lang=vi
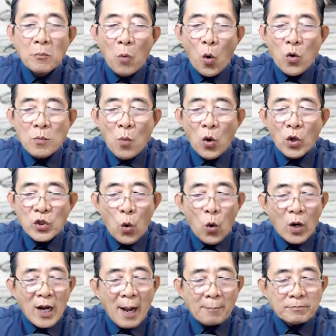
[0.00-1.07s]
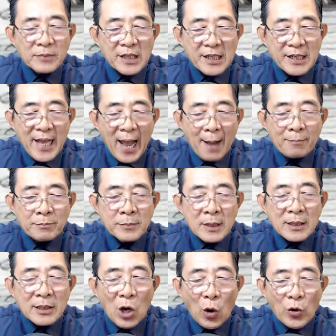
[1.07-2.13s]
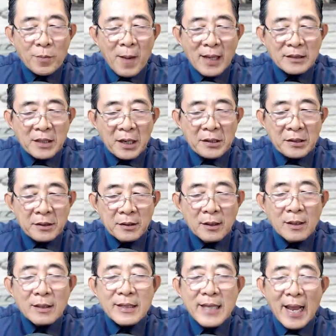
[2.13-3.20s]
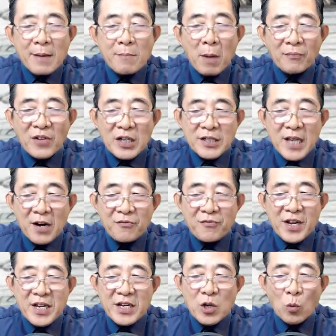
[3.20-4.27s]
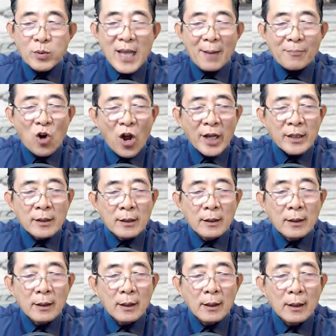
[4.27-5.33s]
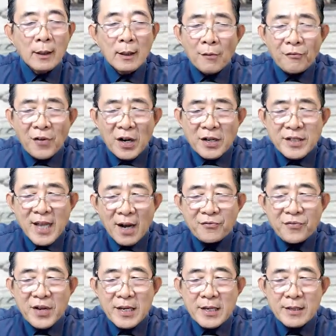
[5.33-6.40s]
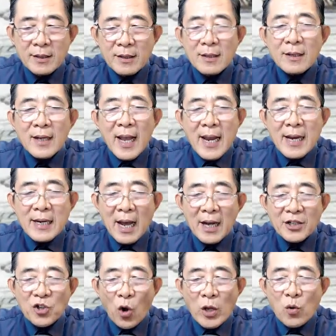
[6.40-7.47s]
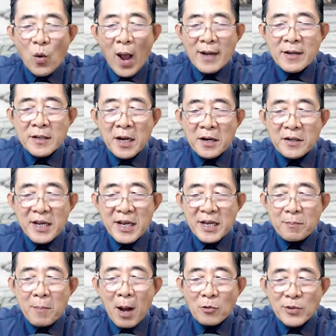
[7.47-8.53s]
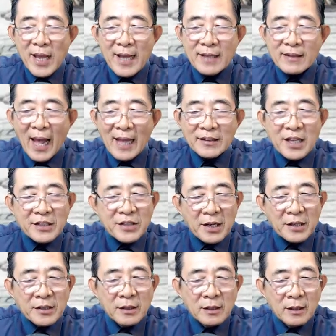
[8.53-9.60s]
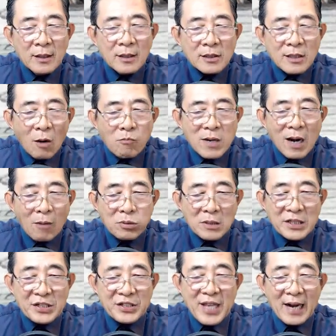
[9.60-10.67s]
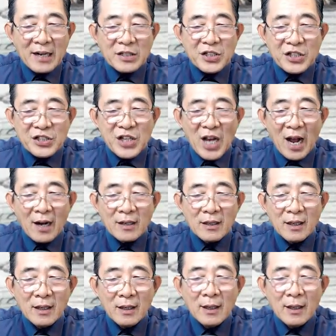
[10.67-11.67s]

Muốn mua chuột khâm thiên giám, đổi bát tự, vậy mà Phượng Dân Phi cũng dám nói. Phượng Dân Phi nghe lời nói của hắn cực kỳ bao che tạ thế tử, trong lòng vừa giận vừa sợ.